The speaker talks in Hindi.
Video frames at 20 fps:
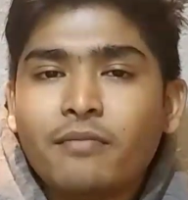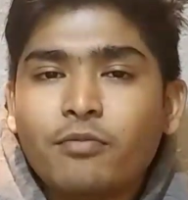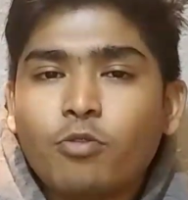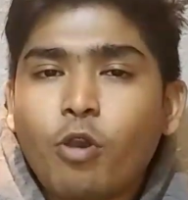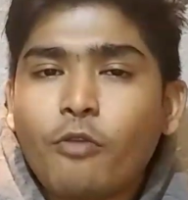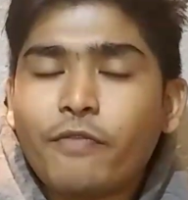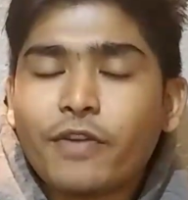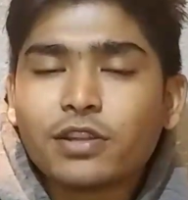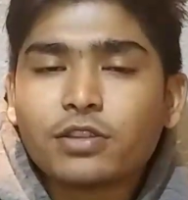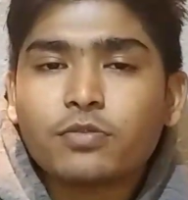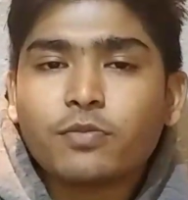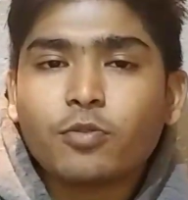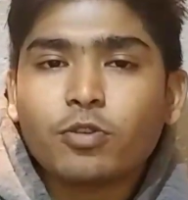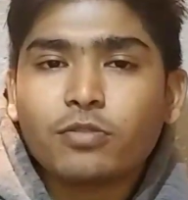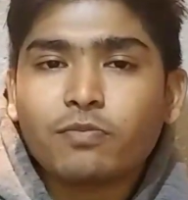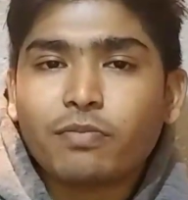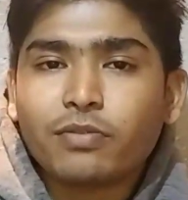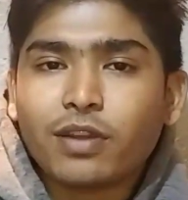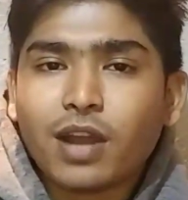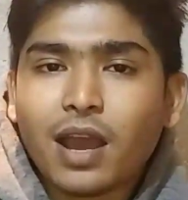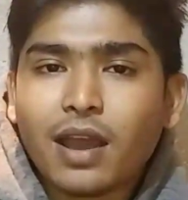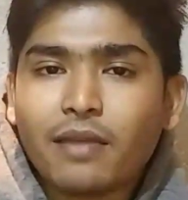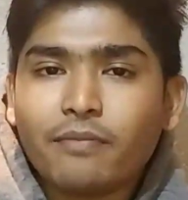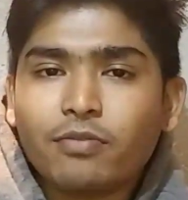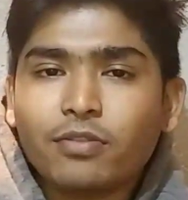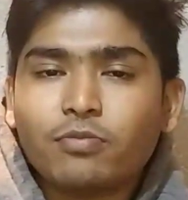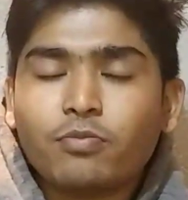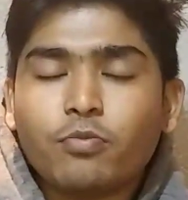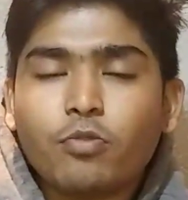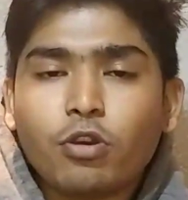ऑफर तो बहुत बड़ा है
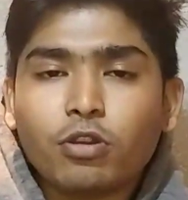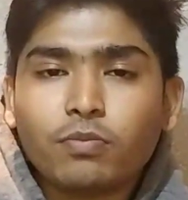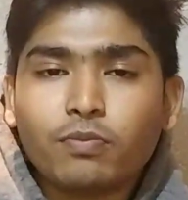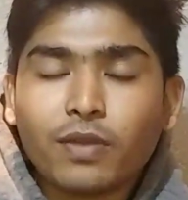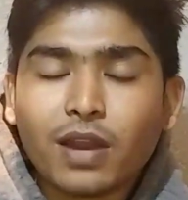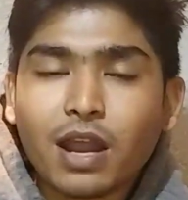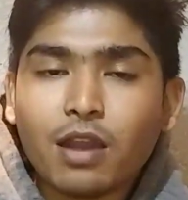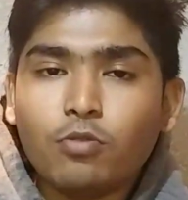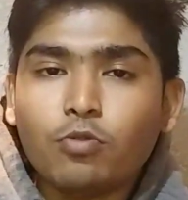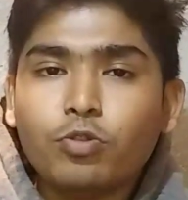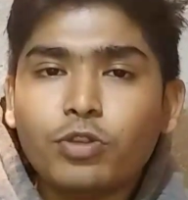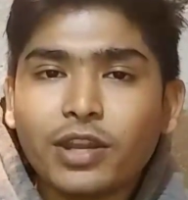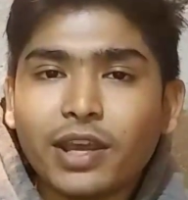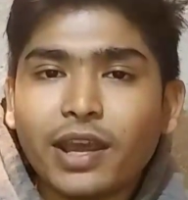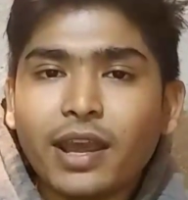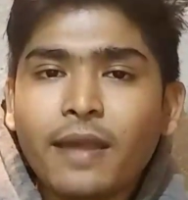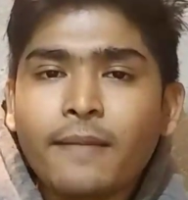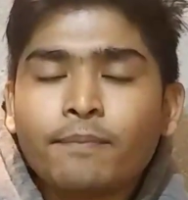बहुत बड़ा लूट है